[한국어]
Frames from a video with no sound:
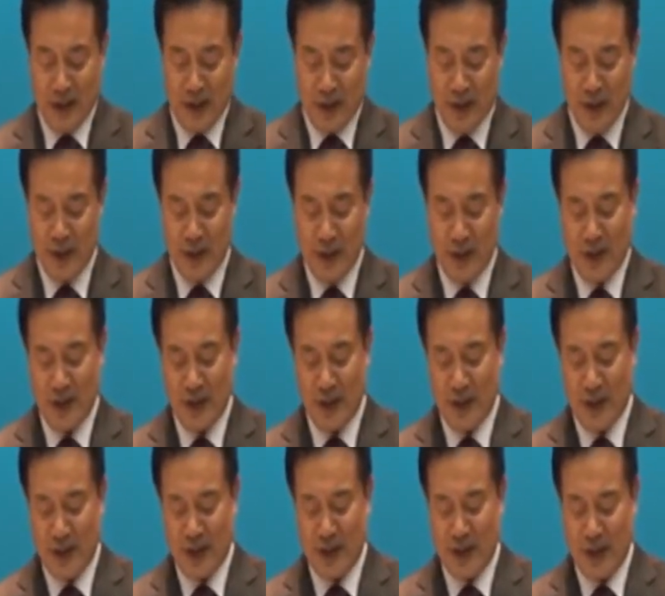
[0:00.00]
너희 속에
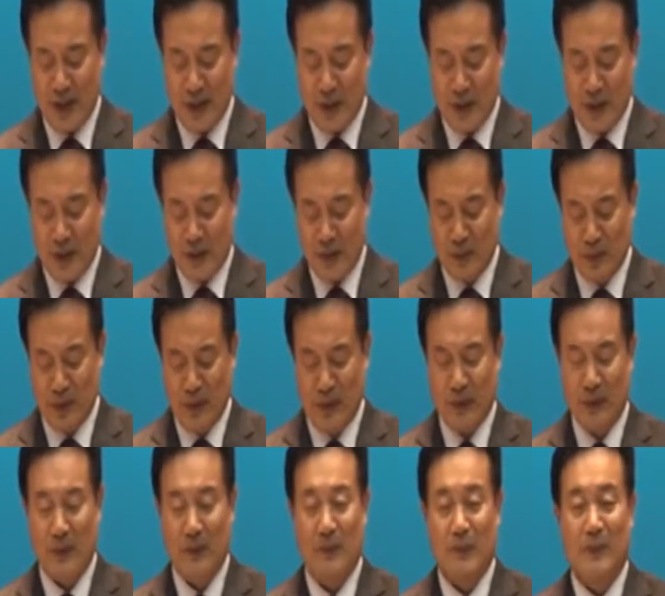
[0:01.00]
성령께서
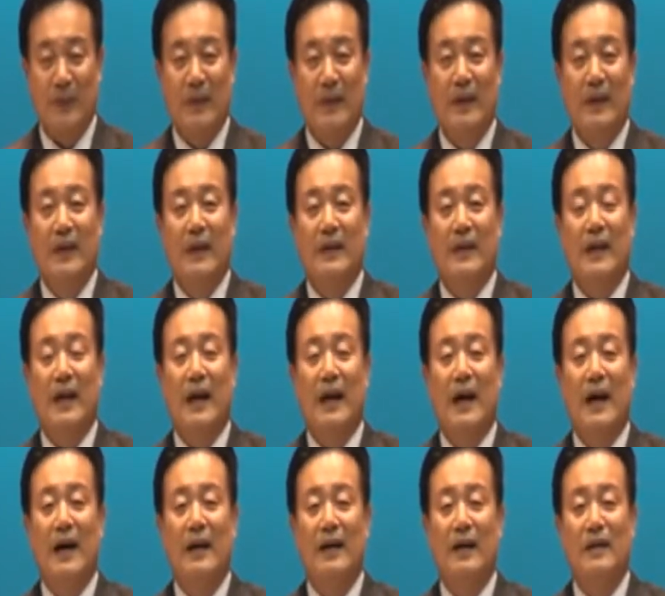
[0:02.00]
내주하심으로
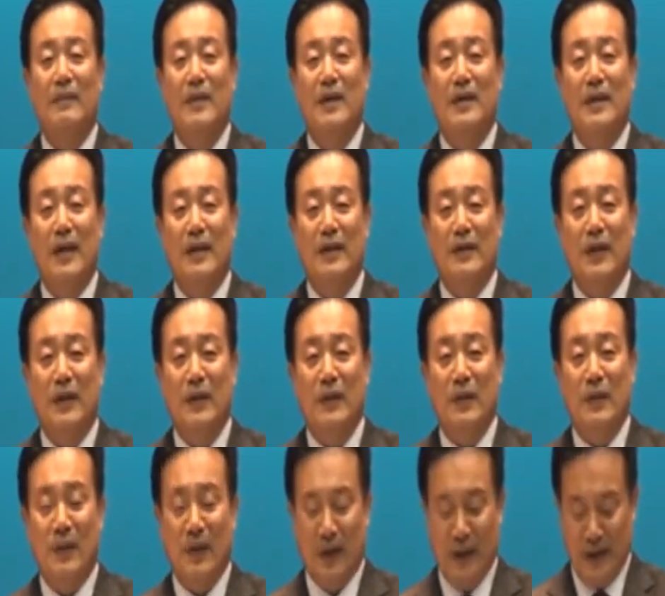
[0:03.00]
내가 하나님의 자녀된
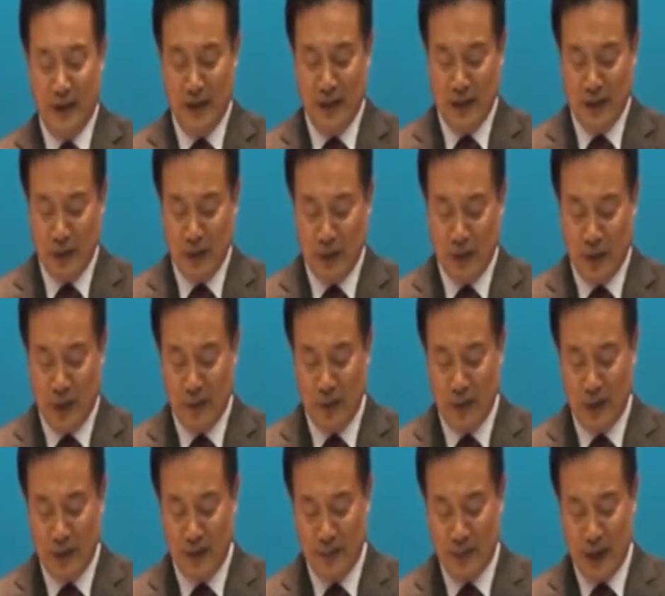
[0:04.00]
것과
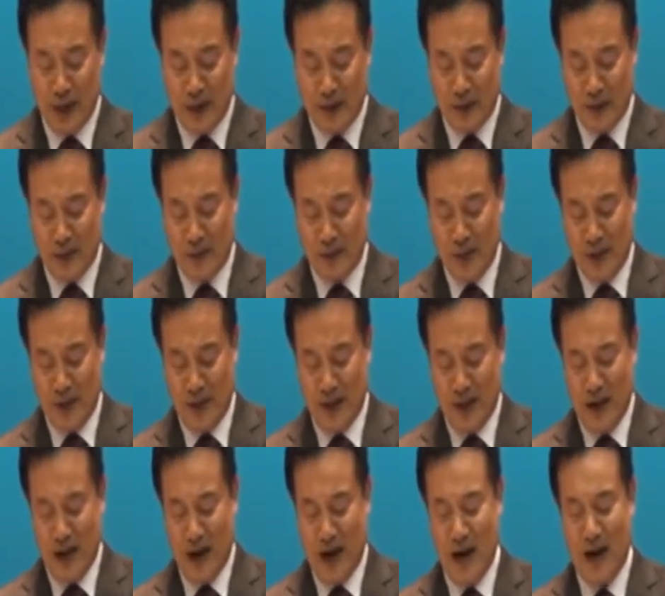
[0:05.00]
구원받은
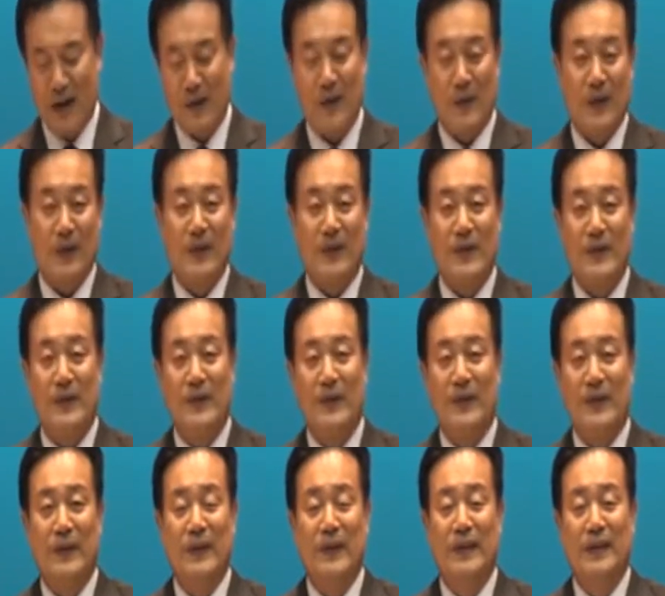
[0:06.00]
백성임을 알게 되는
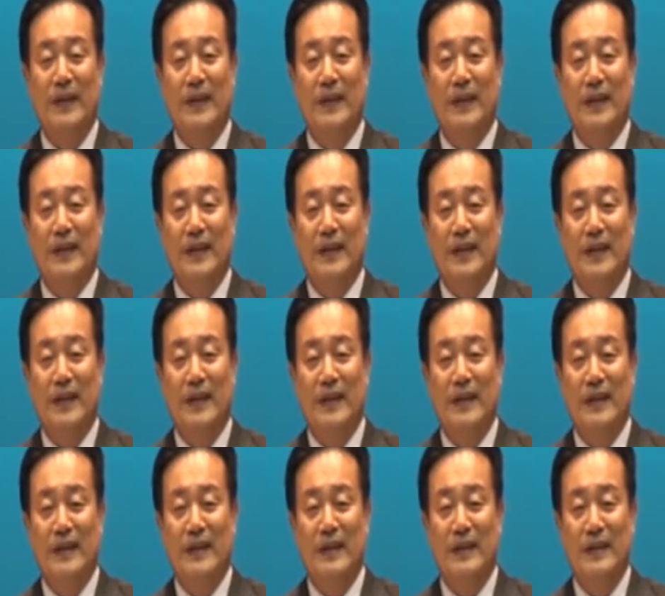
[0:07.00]
거죠. 근데 이
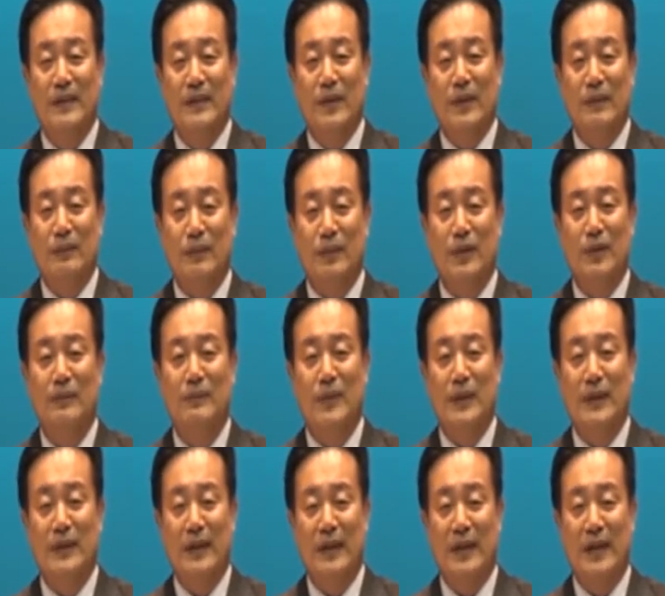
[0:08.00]
인치심은 무슨
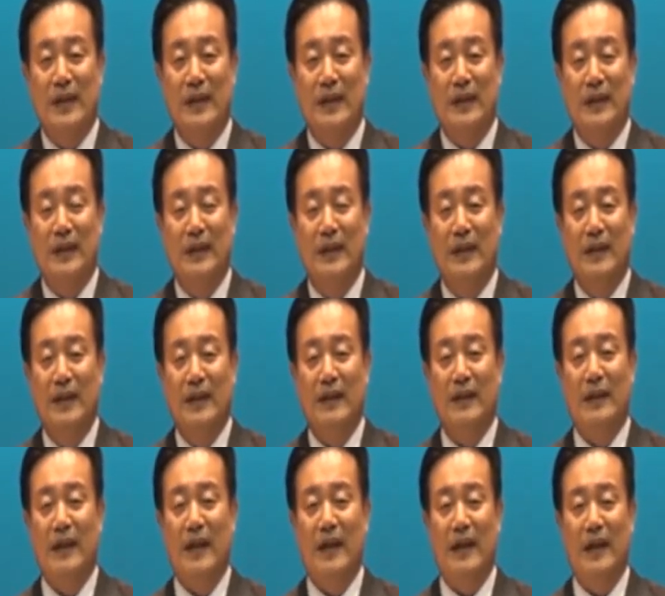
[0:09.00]
표시냐?
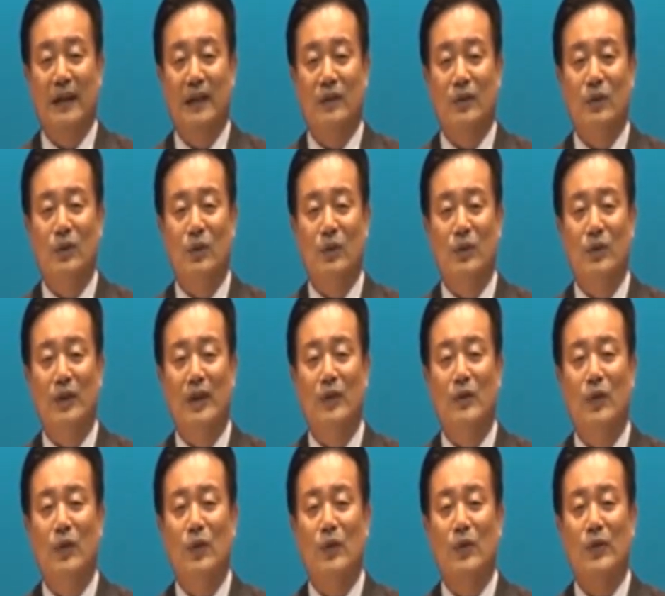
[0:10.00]
내가 누구의
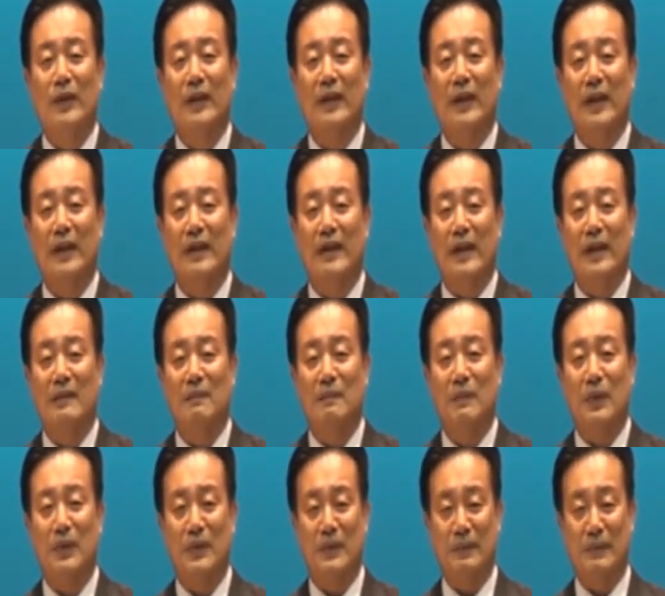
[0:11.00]
소유인가에 대한
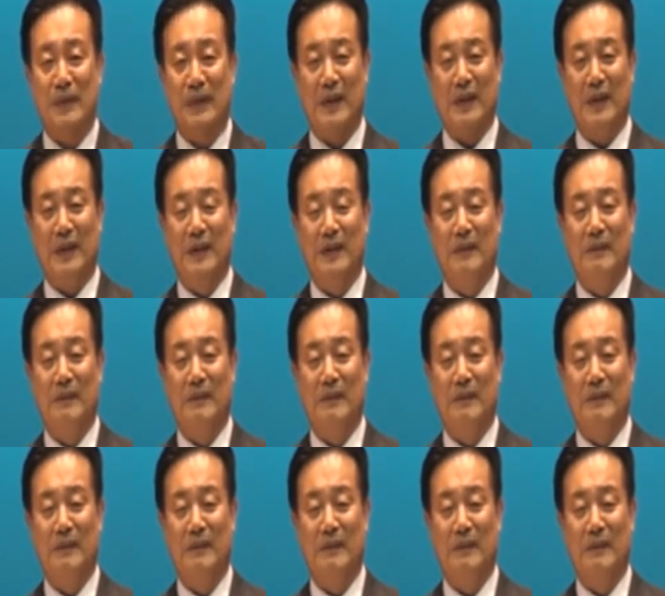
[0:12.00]
표시입니다.